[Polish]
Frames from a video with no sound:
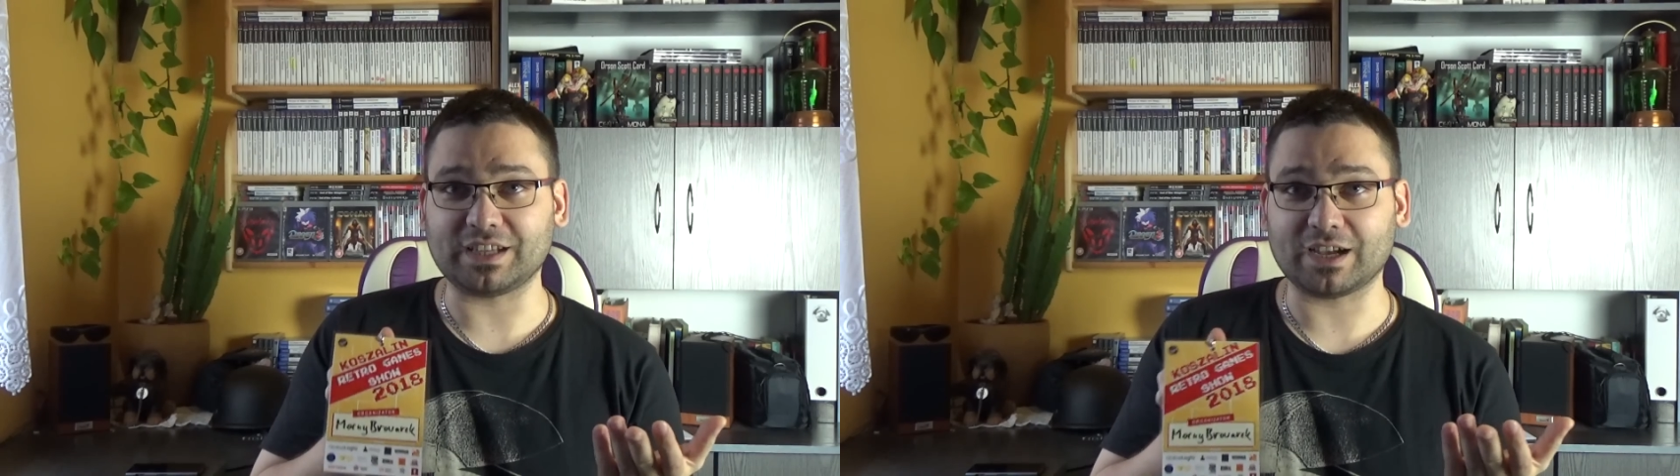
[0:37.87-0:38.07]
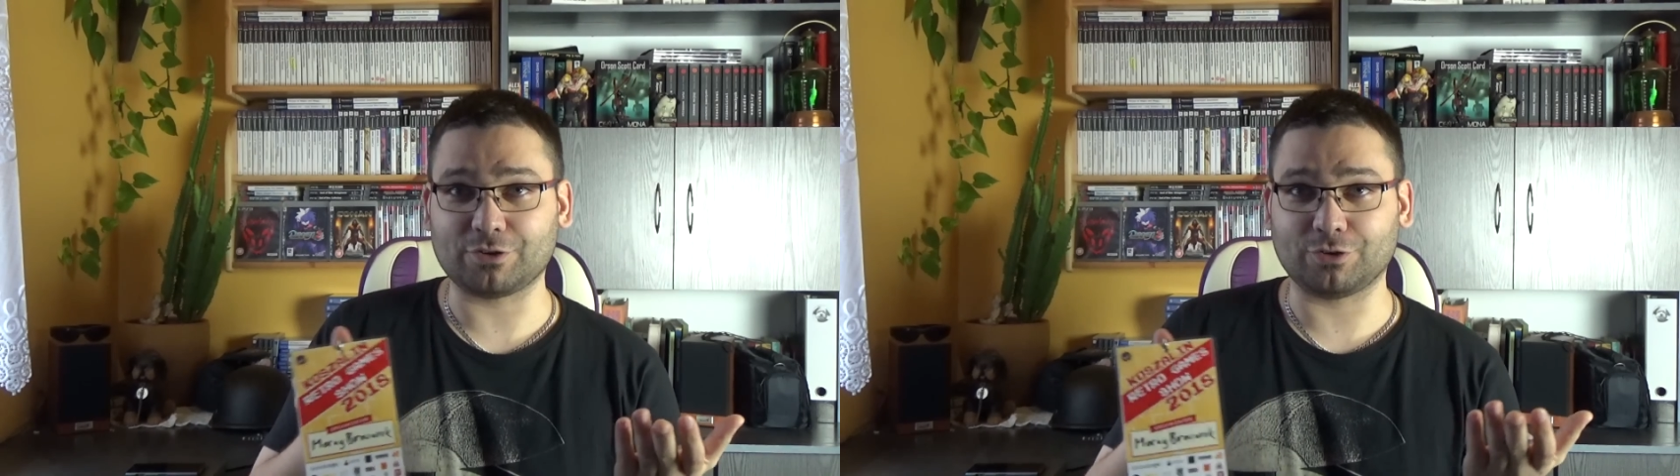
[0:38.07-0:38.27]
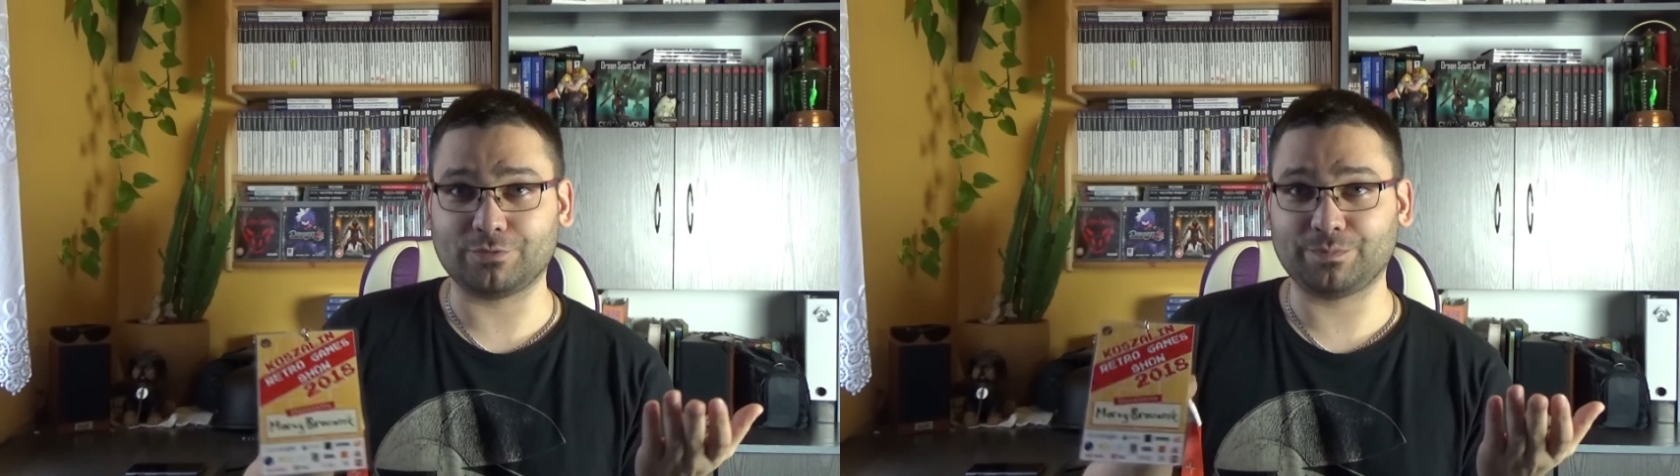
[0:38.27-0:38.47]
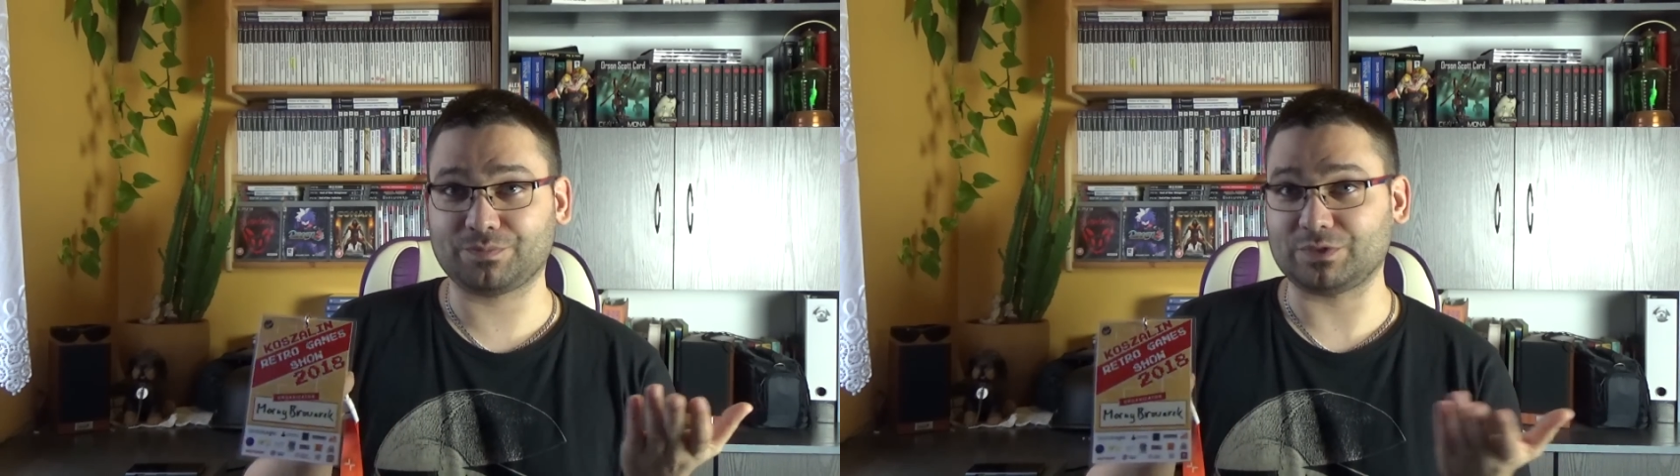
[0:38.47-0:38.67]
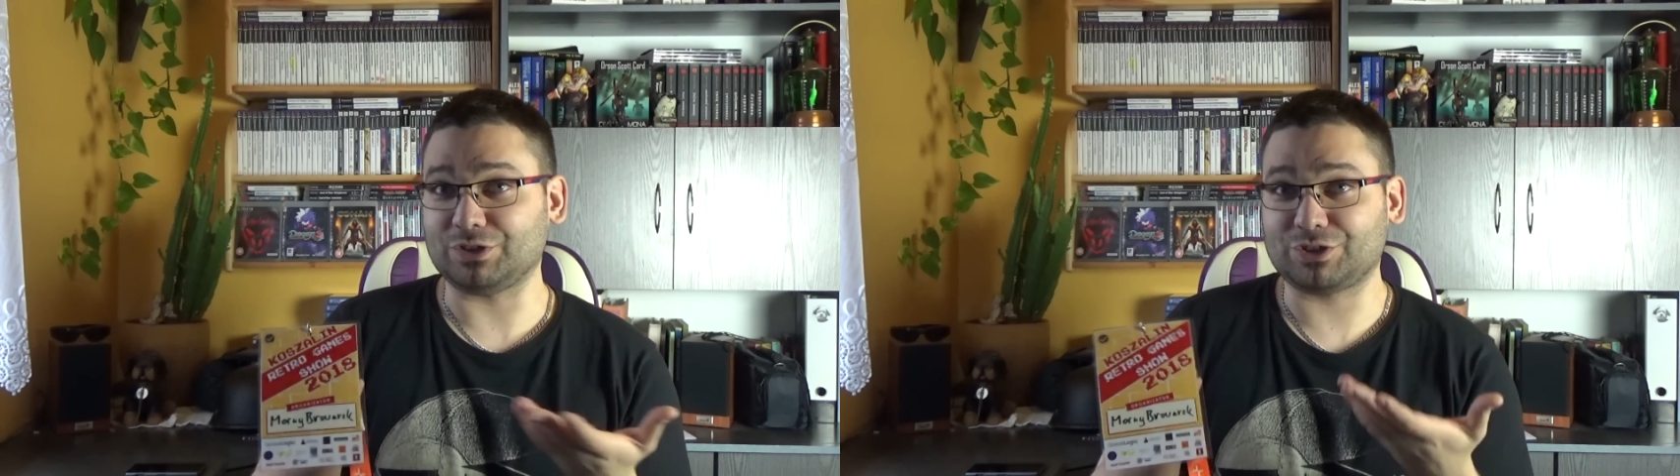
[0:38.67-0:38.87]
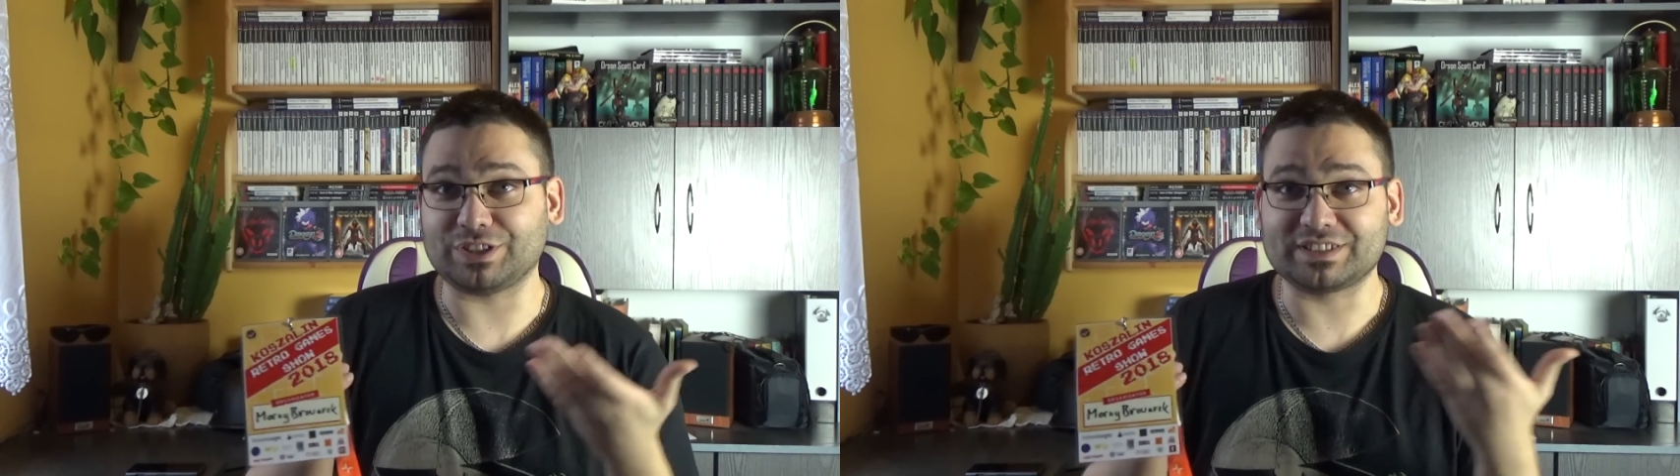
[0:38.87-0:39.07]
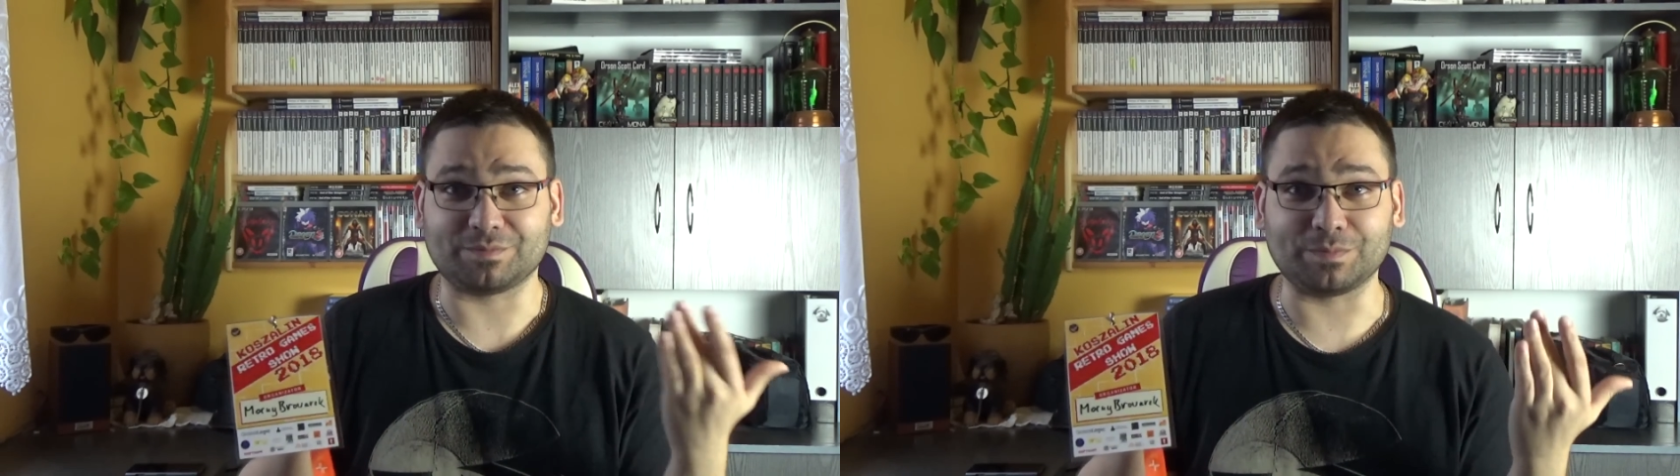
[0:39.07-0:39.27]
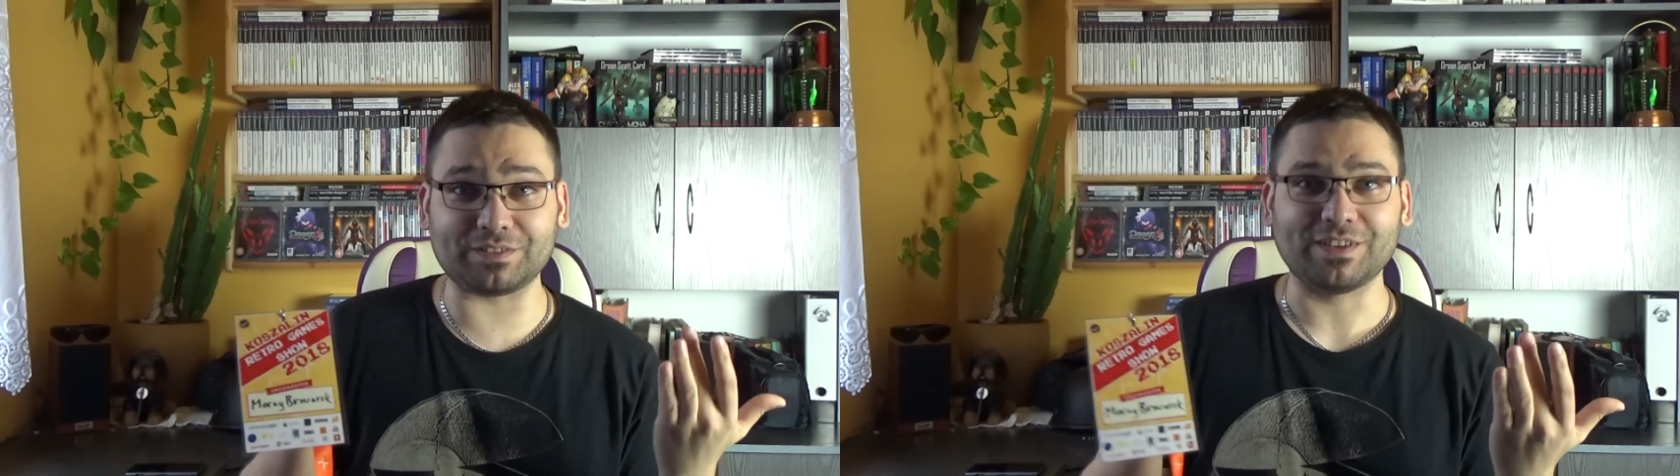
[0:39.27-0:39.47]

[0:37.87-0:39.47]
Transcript: jako, mm, iż jestem